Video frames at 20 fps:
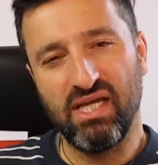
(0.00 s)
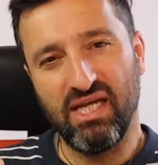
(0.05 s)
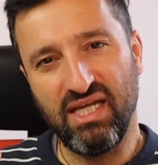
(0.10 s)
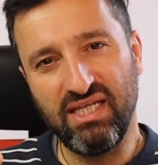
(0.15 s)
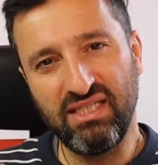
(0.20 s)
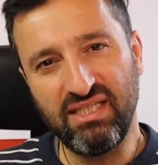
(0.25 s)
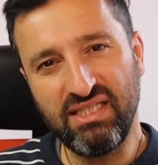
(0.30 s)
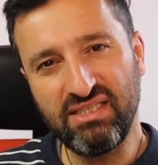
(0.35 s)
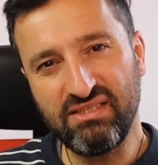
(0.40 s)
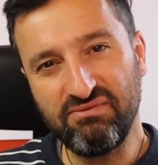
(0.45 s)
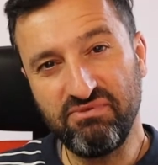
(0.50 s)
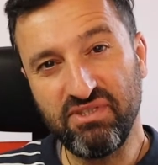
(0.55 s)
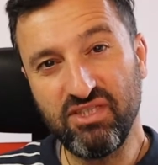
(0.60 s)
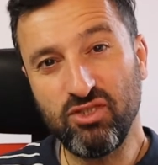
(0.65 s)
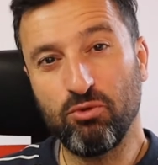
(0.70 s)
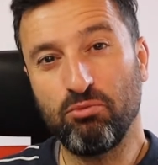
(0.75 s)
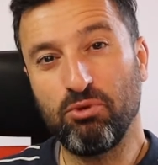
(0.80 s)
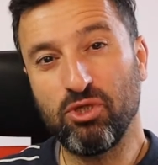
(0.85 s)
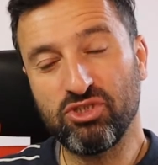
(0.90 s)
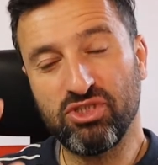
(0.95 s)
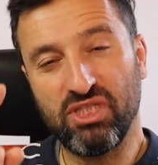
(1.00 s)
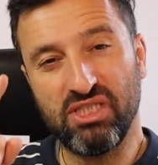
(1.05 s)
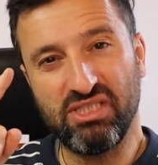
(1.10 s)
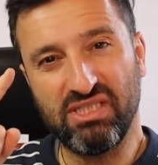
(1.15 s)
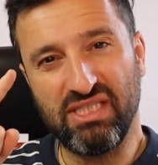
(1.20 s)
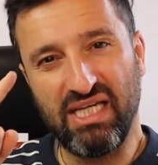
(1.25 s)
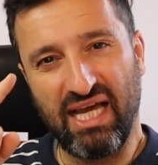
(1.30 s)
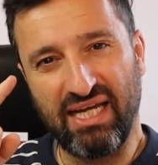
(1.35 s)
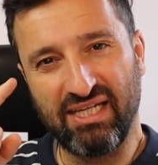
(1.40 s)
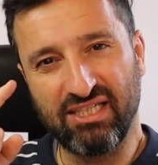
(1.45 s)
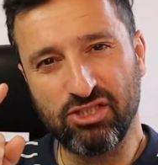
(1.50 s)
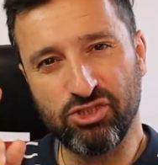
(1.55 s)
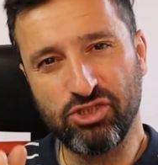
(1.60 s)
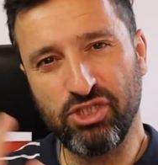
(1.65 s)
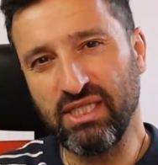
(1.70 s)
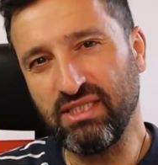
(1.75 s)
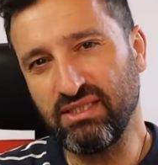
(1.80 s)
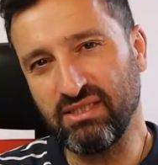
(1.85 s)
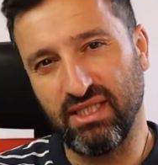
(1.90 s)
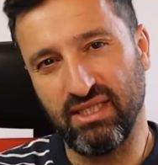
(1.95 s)
in diesem Video möchte ich dir eine
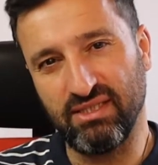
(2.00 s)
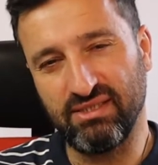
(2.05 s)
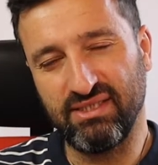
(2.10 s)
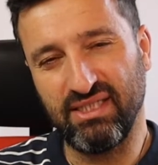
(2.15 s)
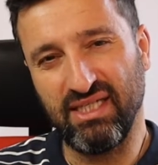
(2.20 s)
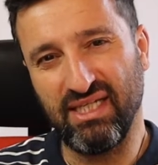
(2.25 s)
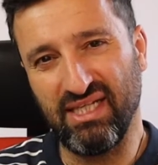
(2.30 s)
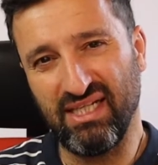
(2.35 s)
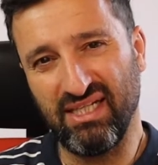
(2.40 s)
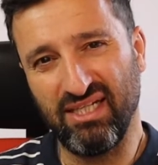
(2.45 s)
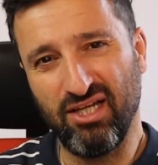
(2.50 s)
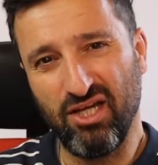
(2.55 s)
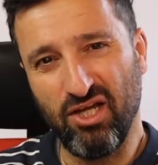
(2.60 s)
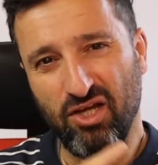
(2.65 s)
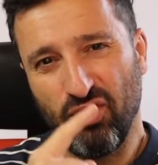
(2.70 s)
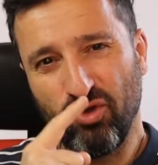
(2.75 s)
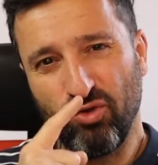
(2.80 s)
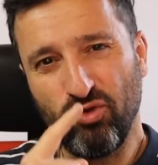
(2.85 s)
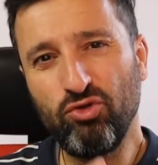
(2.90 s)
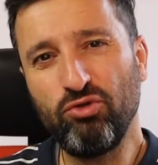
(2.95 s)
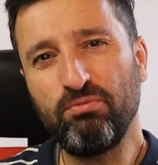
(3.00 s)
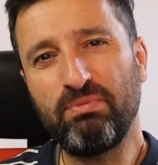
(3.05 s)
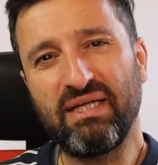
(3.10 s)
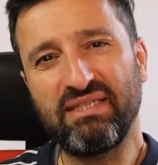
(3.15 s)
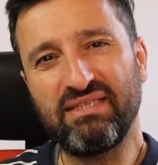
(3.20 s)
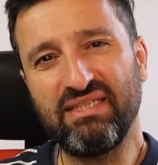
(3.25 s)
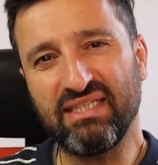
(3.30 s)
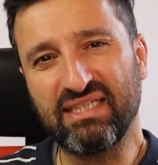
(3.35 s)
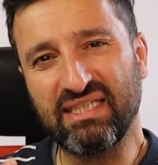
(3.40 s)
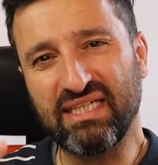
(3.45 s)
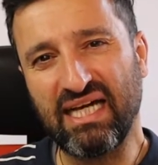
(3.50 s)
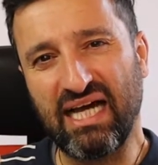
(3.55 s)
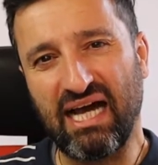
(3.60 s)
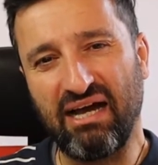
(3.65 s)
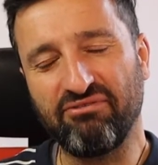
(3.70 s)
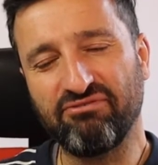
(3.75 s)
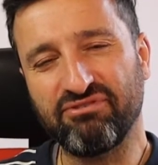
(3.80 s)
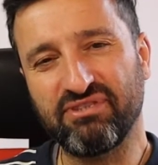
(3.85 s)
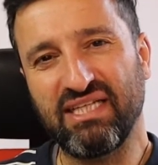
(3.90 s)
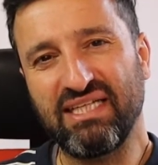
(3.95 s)
Geschichte erzählen über die
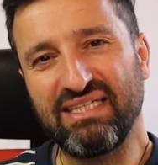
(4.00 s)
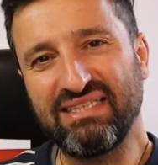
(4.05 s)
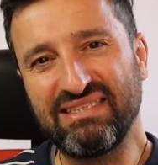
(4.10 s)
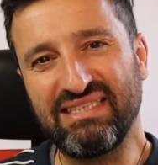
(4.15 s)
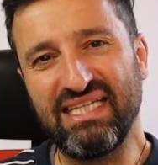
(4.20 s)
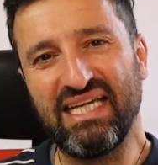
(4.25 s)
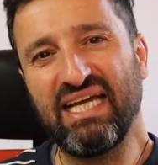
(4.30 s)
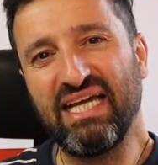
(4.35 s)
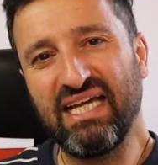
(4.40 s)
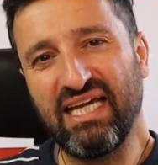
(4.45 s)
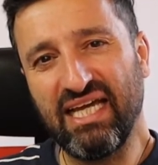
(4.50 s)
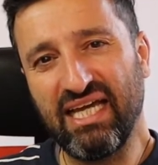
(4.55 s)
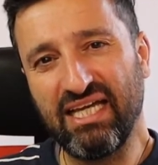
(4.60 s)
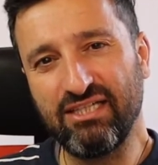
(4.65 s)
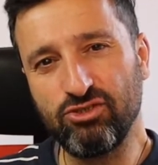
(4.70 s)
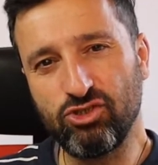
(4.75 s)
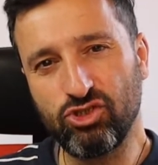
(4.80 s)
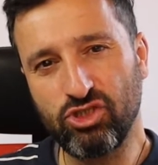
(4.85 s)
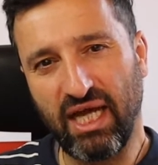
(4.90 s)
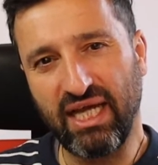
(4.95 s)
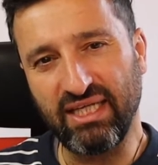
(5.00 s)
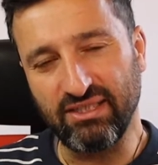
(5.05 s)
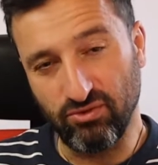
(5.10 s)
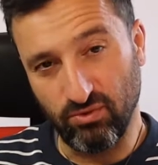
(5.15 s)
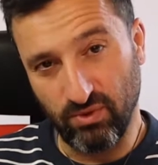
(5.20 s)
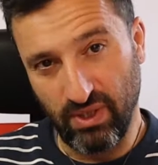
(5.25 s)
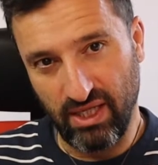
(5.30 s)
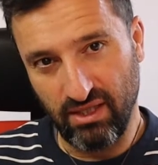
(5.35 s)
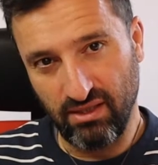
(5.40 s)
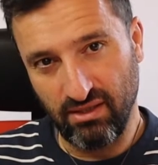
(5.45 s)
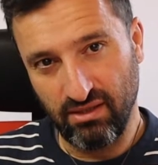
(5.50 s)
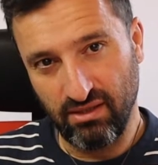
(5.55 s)
Kraft der Entscheidungen.